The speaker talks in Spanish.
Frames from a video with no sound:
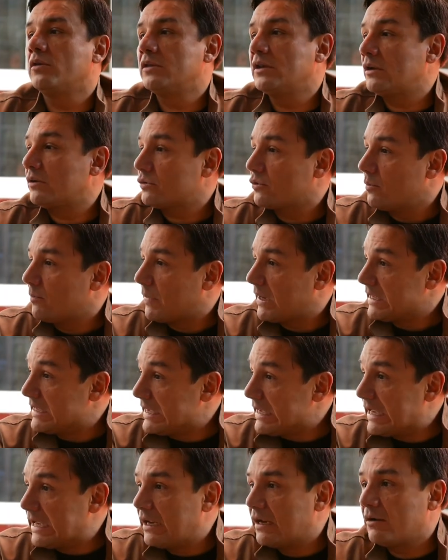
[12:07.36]
de los
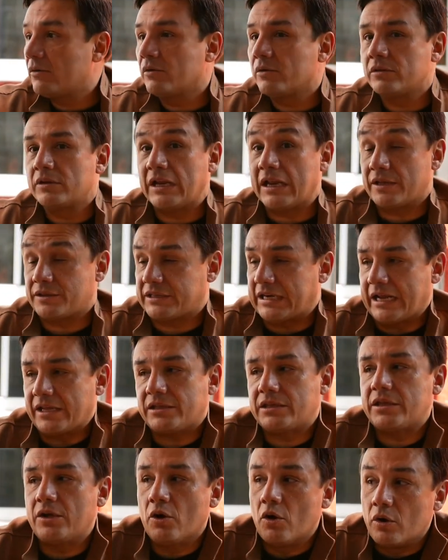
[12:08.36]
compañeros, de las
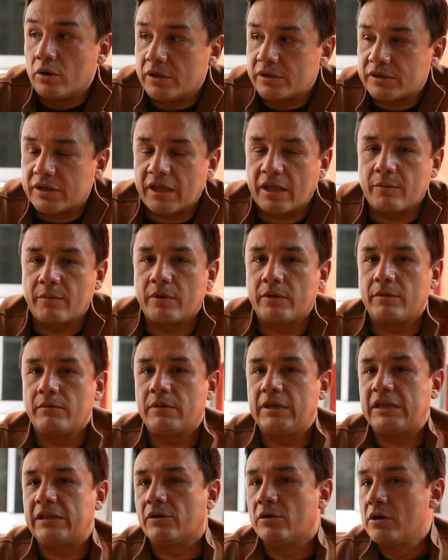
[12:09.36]
traiciones que ya había
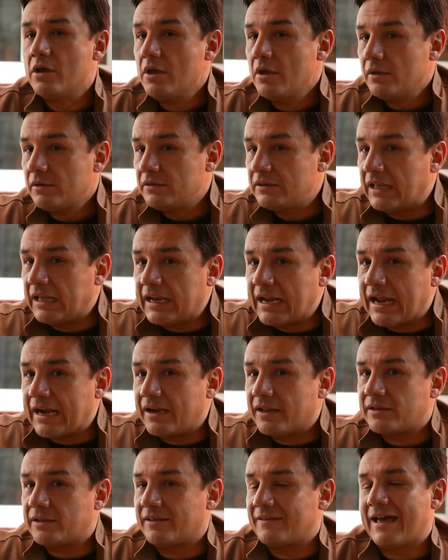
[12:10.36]
vivido, de la
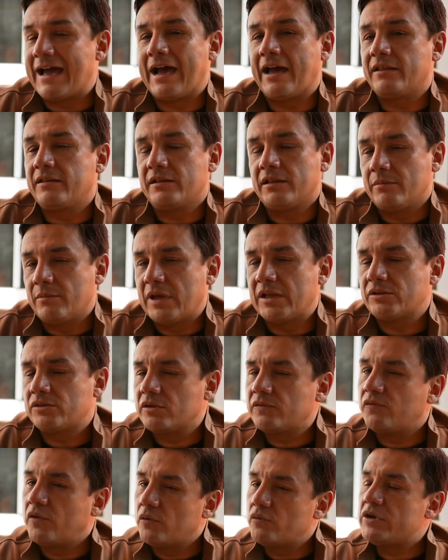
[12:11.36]
necedad y demás.
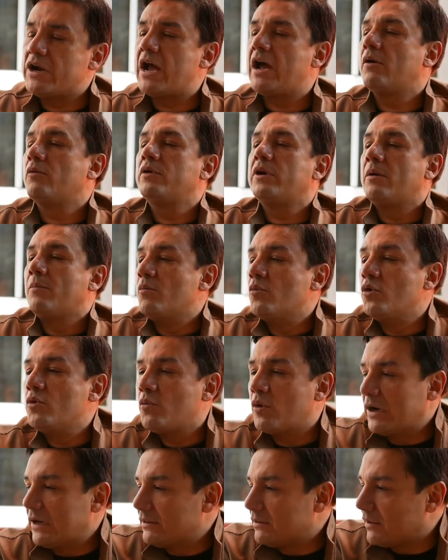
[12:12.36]
Entonces fue una, una muy
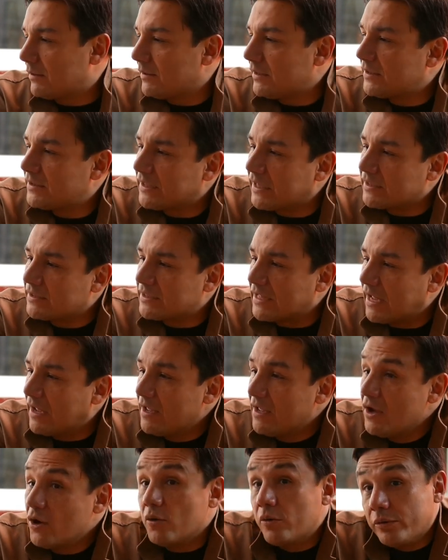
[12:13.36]
buena entrevista esa,
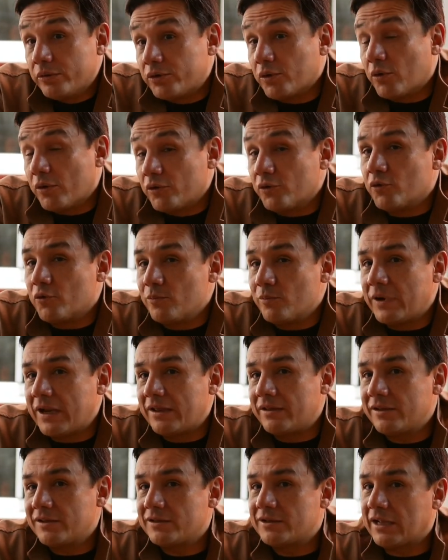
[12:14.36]
justo cuando cumplía
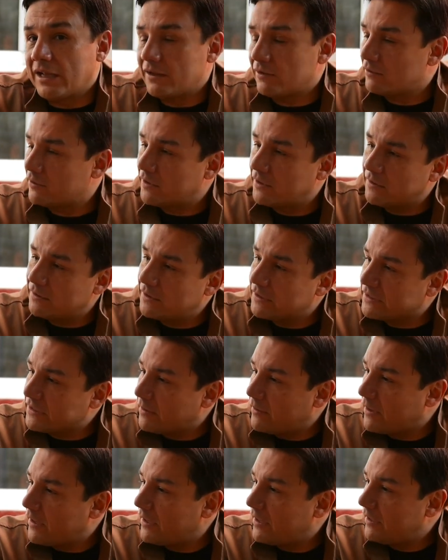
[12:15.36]
10 años de,
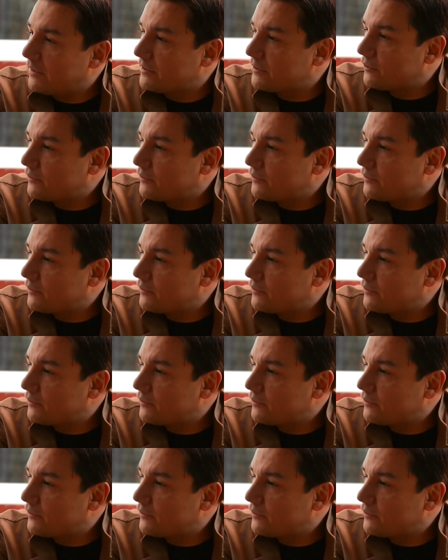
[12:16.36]
trabajar en esto.